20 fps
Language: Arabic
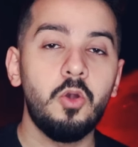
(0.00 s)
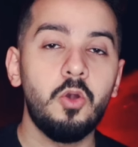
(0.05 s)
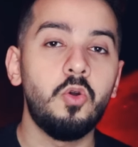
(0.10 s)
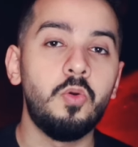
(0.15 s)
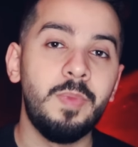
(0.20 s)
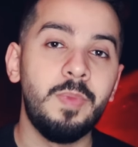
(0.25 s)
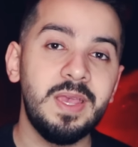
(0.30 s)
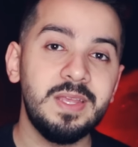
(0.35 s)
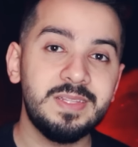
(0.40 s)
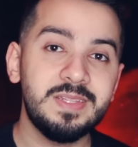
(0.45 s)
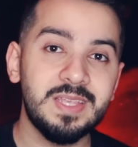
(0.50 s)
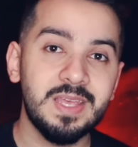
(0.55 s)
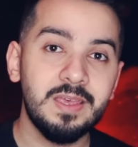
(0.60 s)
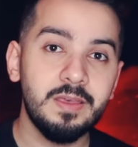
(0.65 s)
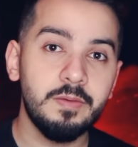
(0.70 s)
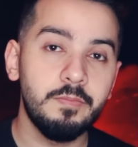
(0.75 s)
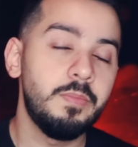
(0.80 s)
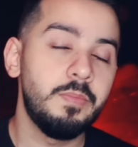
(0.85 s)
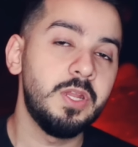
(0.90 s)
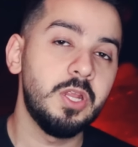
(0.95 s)

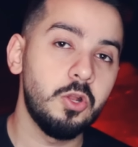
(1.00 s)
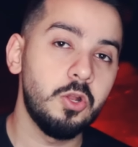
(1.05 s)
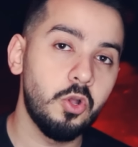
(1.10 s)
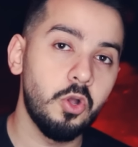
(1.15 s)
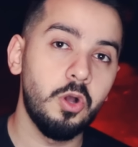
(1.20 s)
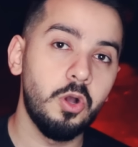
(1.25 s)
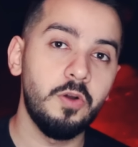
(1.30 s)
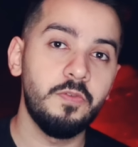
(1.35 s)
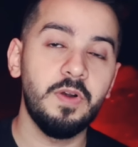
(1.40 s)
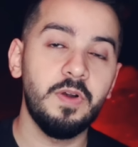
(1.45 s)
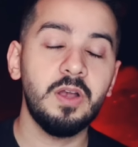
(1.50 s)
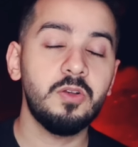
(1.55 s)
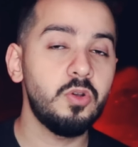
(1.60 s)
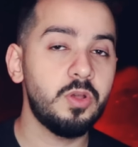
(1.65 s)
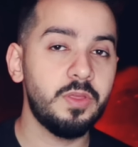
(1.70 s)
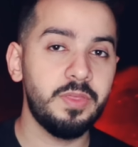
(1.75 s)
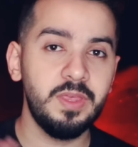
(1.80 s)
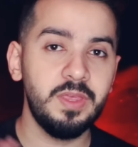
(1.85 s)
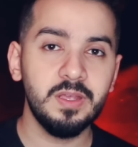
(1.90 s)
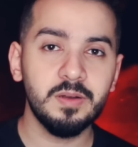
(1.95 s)
وميتة من الخوف أكو
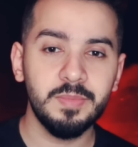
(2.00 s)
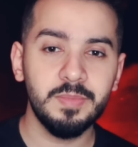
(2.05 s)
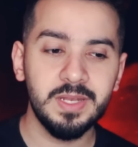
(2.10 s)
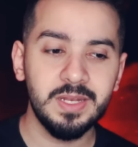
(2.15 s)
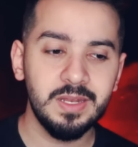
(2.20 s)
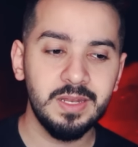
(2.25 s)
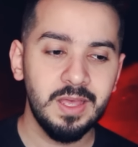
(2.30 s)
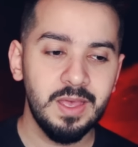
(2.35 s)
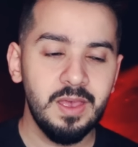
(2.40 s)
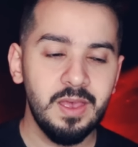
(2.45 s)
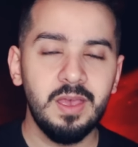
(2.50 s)
كثير من